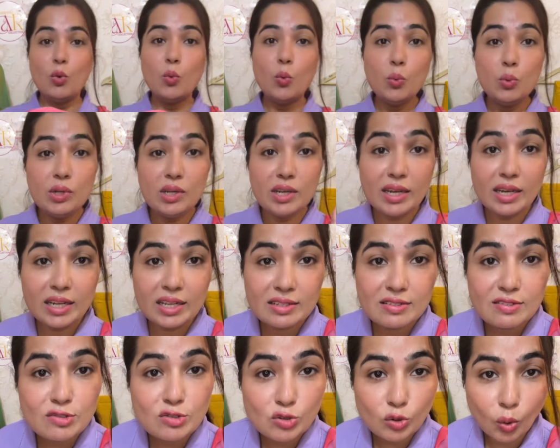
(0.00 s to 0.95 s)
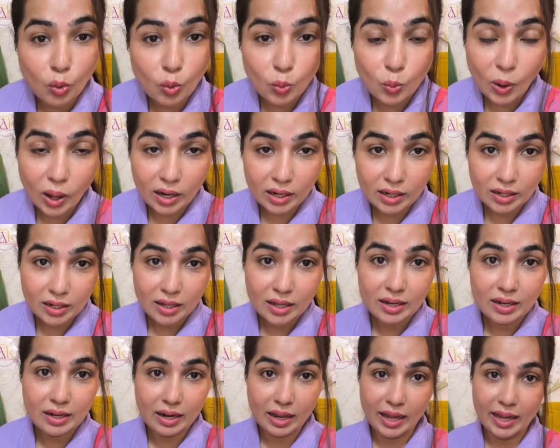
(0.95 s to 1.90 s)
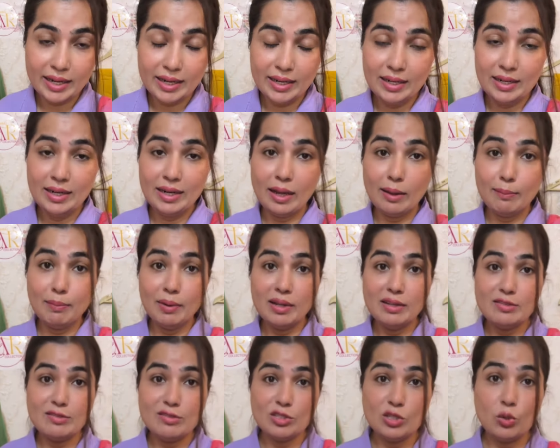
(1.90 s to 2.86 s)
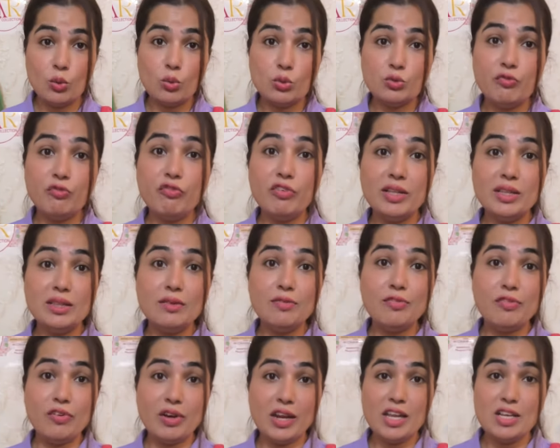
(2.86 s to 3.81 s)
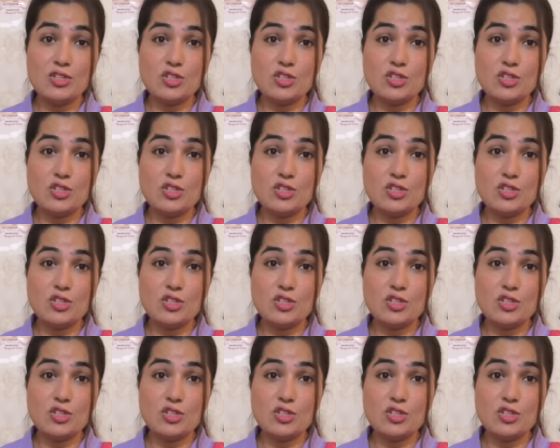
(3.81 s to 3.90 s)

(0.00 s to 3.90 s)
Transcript: उन्नीस सौ वन नाइन डबल जीरो विद फ्री